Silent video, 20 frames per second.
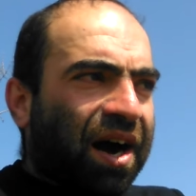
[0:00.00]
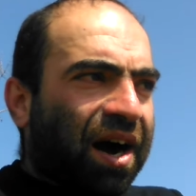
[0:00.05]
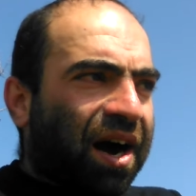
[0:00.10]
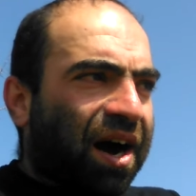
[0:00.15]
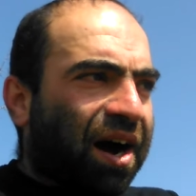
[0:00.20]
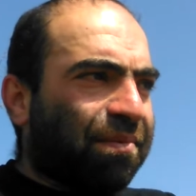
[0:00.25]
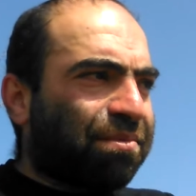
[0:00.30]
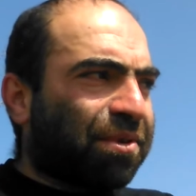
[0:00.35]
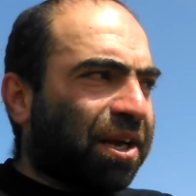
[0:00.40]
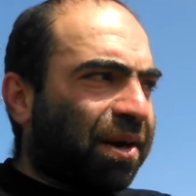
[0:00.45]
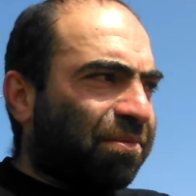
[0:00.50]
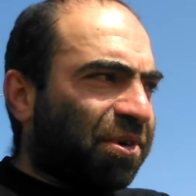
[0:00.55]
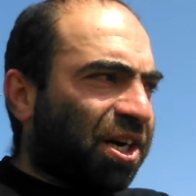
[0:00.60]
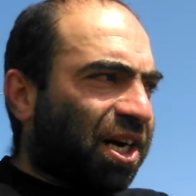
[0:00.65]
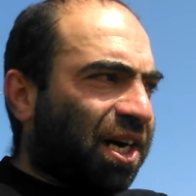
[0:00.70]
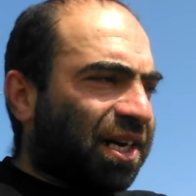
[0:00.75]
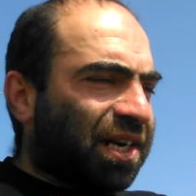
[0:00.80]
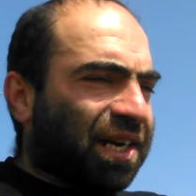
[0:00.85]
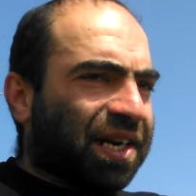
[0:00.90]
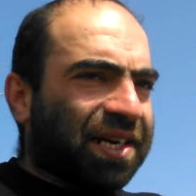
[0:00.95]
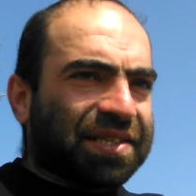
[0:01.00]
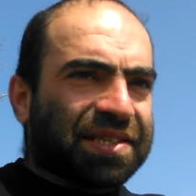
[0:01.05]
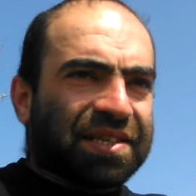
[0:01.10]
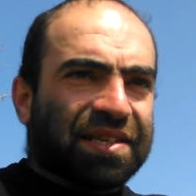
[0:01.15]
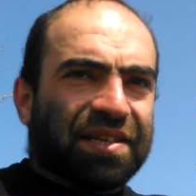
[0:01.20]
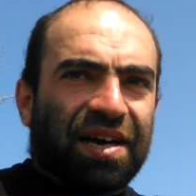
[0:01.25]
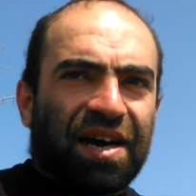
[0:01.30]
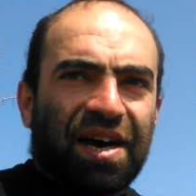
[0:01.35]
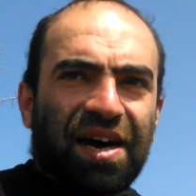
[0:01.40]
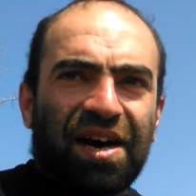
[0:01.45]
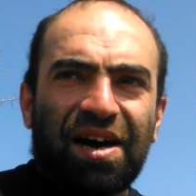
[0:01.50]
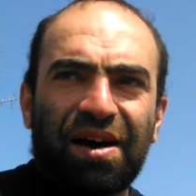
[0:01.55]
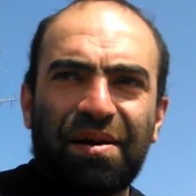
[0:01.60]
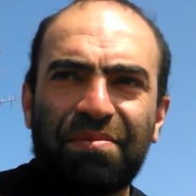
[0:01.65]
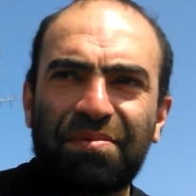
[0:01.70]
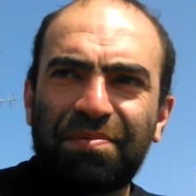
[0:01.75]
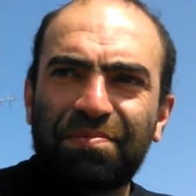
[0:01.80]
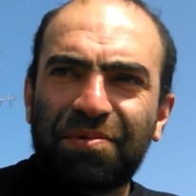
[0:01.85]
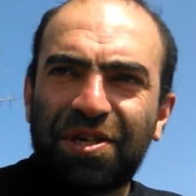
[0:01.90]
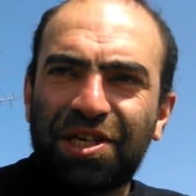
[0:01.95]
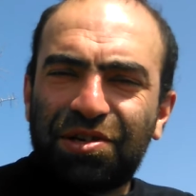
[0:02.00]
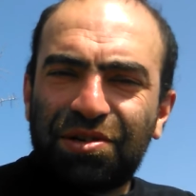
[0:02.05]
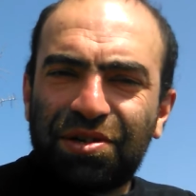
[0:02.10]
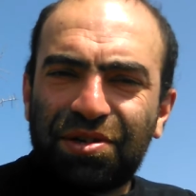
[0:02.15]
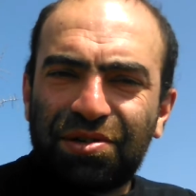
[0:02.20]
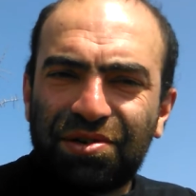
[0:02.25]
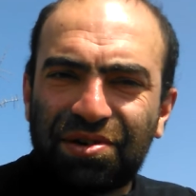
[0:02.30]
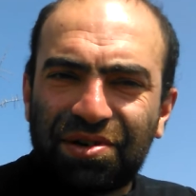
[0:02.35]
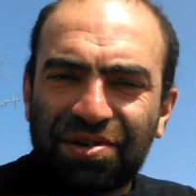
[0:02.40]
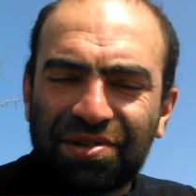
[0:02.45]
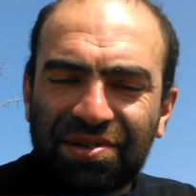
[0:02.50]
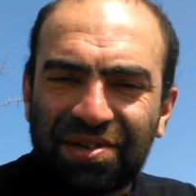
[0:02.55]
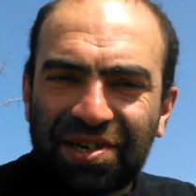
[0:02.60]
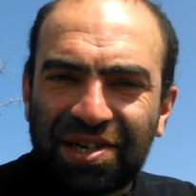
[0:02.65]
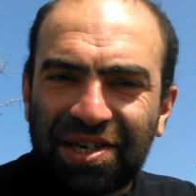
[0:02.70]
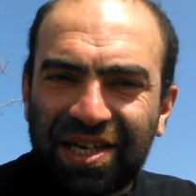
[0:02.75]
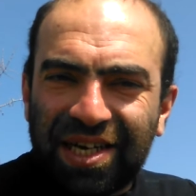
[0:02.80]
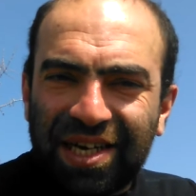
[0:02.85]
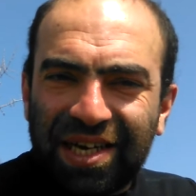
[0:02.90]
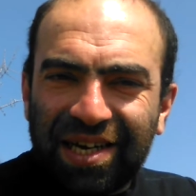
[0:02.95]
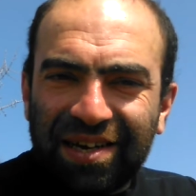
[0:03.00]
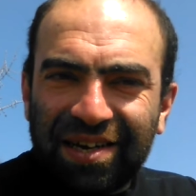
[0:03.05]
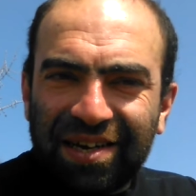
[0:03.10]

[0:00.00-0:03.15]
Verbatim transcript: Ablamın arkasına abim giriyor doktora.